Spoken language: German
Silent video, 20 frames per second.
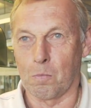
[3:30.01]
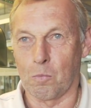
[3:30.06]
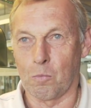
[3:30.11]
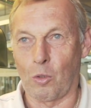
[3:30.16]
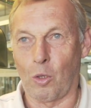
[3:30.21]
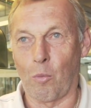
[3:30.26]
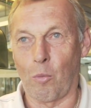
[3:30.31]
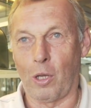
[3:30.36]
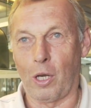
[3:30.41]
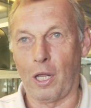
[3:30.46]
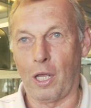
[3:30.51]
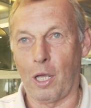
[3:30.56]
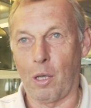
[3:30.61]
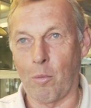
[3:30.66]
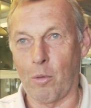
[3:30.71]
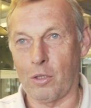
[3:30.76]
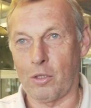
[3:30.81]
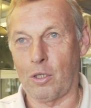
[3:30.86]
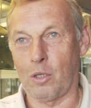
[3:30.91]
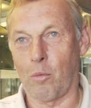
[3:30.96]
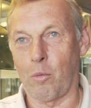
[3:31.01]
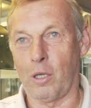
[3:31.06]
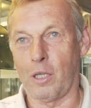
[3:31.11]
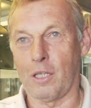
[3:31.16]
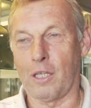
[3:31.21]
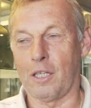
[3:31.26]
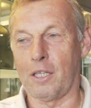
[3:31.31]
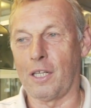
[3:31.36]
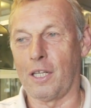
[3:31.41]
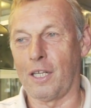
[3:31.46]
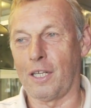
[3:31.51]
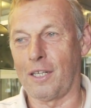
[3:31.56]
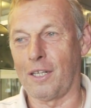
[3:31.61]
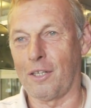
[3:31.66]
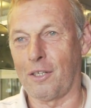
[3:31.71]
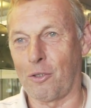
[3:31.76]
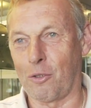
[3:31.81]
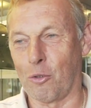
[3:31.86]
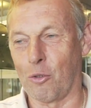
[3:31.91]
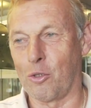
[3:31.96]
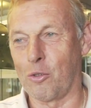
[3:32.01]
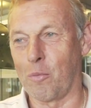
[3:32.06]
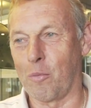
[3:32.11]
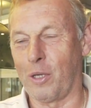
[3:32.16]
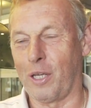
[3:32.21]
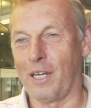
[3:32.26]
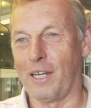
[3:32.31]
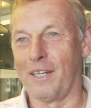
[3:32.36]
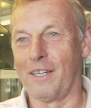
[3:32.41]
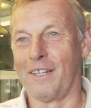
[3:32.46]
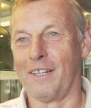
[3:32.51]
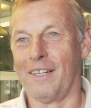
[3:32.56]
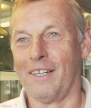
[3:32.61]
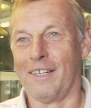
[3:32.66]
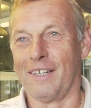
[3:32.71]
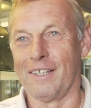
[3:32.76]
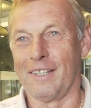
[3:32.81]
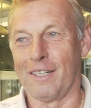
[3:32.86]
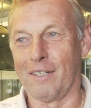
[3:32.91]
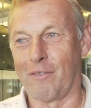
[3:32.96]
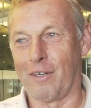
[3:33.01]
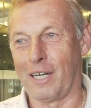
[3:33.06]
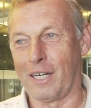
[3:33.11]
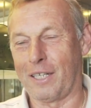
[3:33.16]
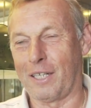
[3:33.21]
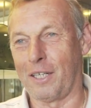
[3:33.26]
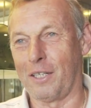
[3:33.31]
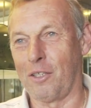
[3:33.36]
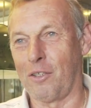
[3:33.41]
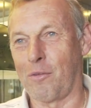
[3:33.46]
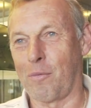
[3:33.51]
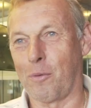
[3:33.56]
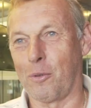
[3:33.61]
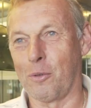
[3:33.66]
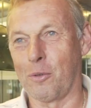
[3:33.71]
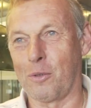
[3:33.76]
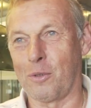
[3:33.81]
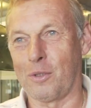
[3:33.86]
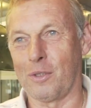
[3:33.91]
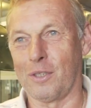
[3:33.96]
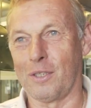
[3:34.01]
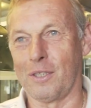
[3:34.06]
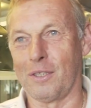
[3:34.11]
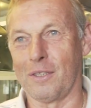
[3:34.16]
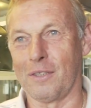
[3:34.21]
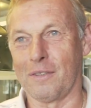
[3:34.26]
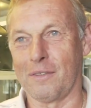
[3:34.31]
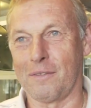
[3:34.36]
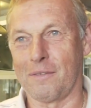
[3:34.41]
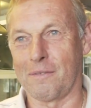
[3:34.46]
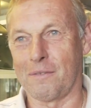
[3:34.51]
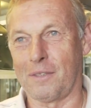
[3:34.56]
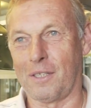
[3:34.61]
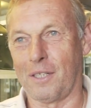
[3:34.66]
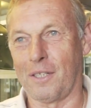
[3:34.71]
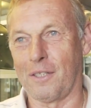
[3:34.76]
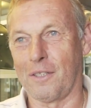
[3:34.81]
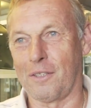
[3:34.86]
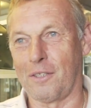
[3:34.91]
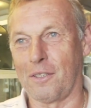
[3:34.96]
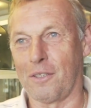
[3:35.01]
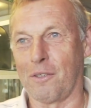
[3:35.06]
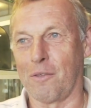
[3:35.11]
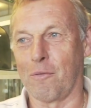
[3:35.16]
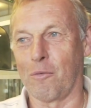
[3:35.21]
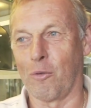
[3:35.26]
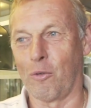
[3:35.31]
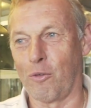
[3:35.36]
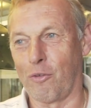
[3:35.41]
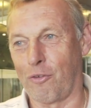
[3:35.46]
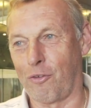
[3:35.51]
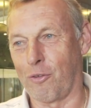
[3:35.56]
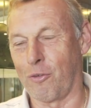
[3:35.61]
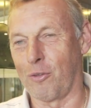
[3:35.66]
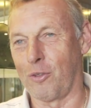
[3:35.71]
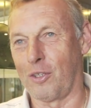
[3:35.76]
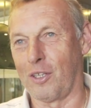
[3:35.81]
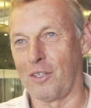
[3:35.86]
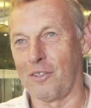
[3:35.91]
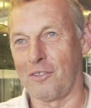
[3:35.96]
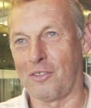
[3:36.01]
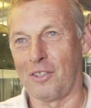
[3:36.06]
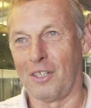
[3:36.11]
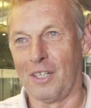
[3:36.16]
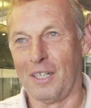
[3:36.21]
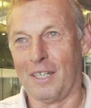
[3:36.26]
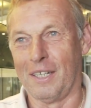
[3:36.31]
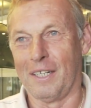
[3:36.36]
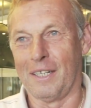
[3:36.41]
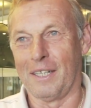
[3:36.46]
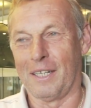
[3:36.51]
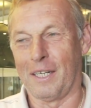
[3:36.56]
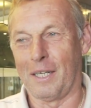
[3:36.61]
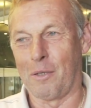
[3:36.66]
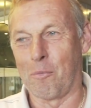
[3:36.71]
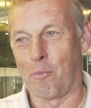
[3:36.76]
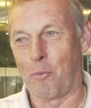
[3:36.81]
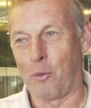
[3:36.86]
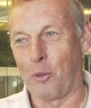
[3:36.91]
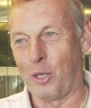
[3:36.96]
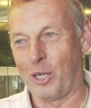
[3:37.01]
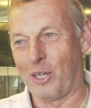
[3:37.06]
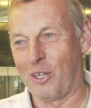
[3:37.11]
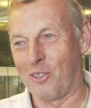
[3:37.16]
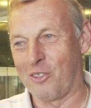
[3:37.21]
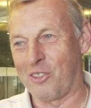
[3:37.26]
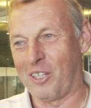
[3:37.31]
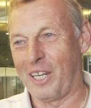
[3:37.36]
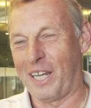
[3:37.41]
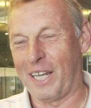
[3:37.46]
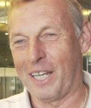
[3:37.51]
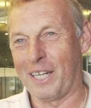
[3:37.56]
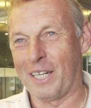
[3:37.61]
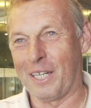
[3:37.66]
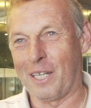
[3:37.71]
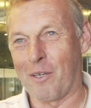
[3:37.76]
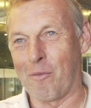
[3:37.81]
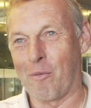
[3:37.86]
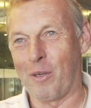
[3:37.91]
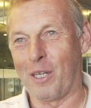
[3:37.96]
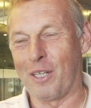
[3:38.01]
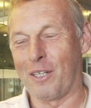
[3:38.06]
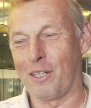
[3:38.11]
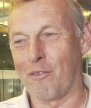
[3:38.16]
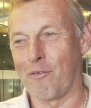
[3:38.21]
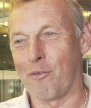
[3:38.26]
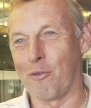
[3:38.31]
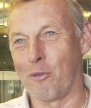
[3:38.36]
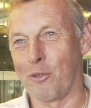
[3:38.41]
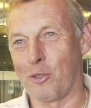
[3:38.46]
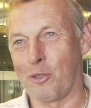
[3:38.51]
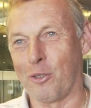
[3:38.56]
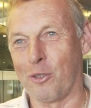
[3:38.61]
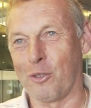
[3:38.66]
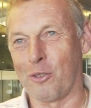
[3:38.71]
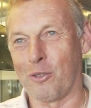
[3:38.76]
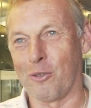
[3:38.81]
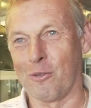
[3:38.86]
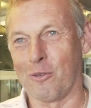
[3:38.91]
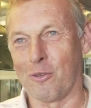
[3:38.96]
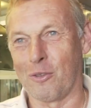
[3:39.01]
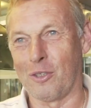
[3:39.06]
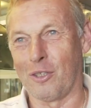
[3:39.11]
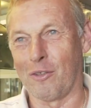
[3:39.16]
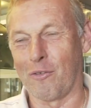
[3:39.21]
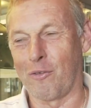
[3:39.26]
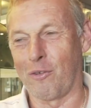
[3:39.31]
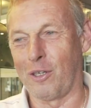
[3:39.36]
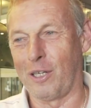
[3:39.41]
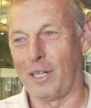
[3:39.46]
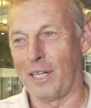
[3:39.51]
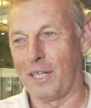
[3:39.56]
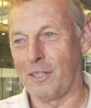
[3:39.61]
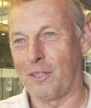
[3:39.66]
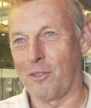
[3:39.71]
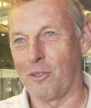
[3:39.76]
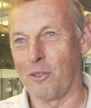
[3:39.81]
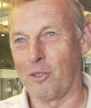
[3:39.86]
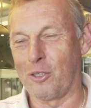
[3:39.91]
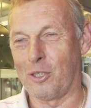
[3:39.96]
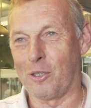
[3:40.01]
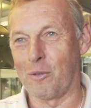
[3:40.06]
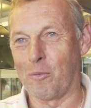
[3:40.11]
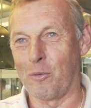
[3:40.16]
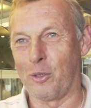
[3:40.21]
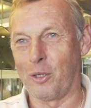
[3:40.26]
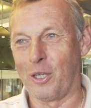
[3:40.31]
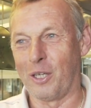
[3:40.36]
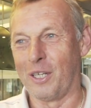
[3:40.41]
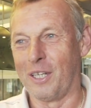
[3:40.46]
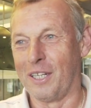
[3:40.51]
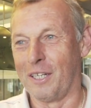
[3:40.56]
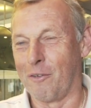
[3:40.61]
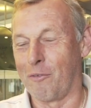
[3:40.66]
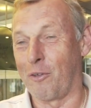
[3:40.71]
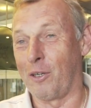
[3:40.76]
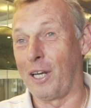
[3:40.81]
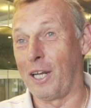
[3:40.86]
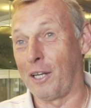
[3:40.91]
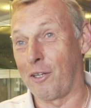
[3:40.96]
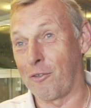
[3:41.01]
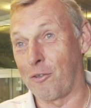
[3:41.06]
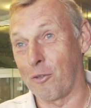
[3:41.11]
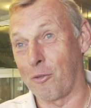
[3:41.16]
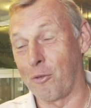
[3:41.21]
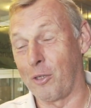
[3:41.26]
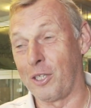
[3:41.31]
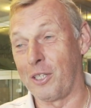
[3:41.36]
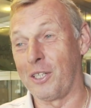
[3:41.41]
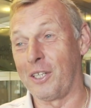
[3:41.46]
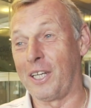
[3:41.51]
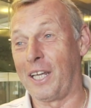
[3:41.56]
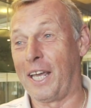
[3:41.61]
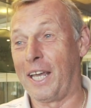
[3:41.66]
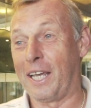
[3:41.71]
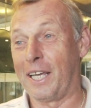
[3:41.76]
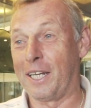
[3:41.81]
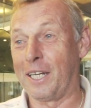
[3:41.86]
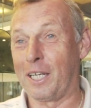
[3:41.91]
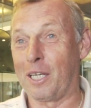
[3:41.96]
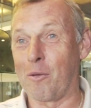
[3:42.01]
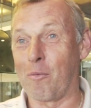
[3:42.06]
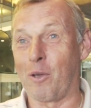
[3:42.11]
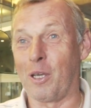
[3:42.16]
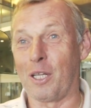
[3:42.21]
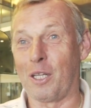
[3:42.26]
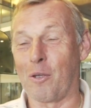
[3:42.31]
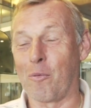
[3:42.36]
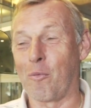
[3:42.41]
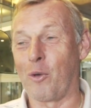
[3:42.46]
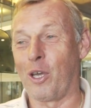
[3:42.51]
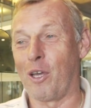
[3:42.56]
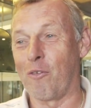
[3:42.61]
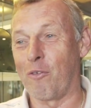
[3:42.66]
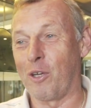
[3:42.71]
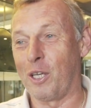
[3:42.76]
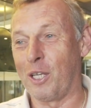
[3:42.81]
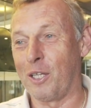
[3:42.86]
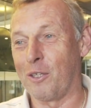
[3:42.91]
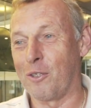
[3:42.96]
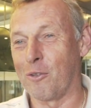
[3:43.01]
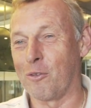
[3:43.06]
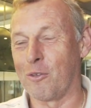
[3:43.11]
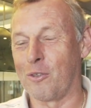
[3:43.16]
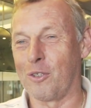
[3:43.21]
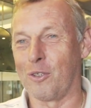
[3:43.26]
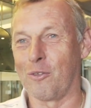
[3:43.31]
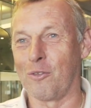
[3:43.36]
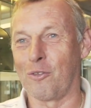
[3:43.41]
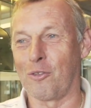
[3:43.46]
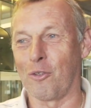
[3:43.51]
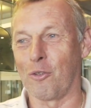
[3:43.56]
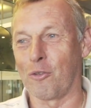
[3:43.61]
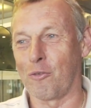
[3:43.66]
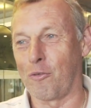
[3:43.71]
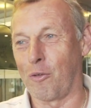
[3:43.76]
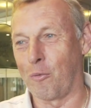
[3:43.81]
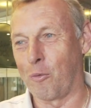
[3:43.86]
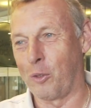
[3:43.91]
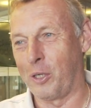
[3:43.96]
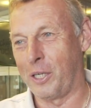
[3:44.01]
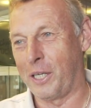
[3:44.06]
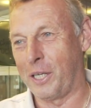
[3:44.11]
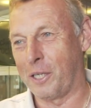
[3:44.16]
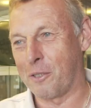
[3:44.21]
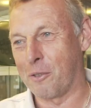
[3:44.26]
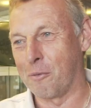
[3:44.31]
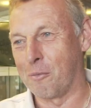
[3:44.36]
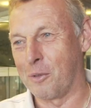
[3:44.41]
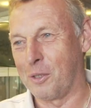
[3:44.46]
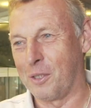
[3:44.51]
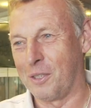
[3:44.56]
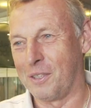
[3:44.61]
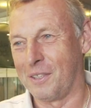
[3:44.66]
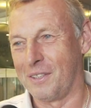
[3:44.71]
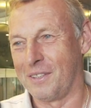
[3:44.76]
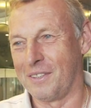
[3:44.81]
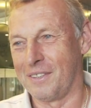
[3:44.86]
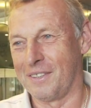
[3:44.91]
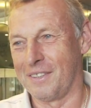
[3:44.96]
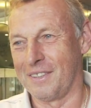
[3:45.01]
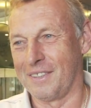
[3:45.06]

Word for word: in meiner Heimatgemeinde denke ich doch mehr Wacker Innsbruck, äh, denn die wollen schon, dass ein Bürger aus der eigenen Gemeinde Erfolg hat und äh, vielleicht auch einmal, vielleicht sogar die eigene Gemeinde mal erwähnt und, und sagt, von wo er herkommt. Sehr